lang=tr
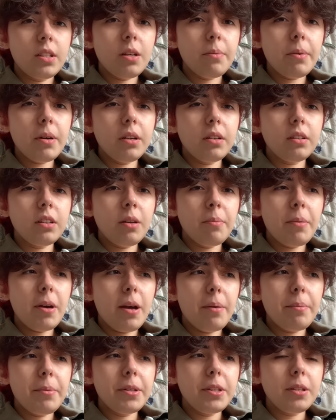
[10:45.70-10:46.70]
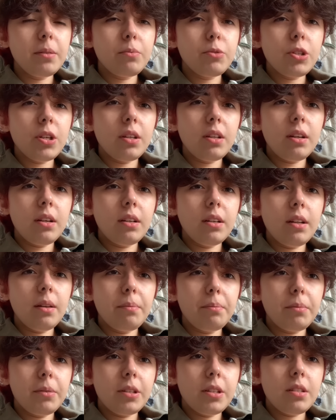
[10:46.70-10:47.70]
Kitap hakkında beğenmediğim
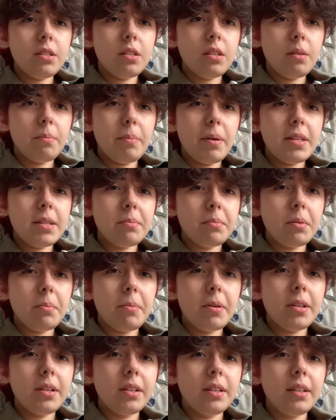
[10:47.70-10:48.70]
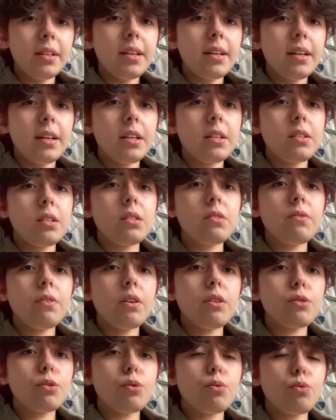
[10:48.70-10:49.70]
şeylerden birisi de betimlemelerin gereksiz
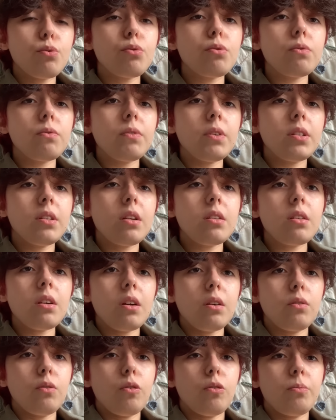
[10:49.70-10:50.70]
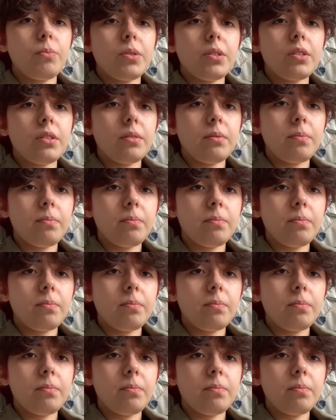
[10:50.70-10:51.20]
fazla uzun ve detaylı olması.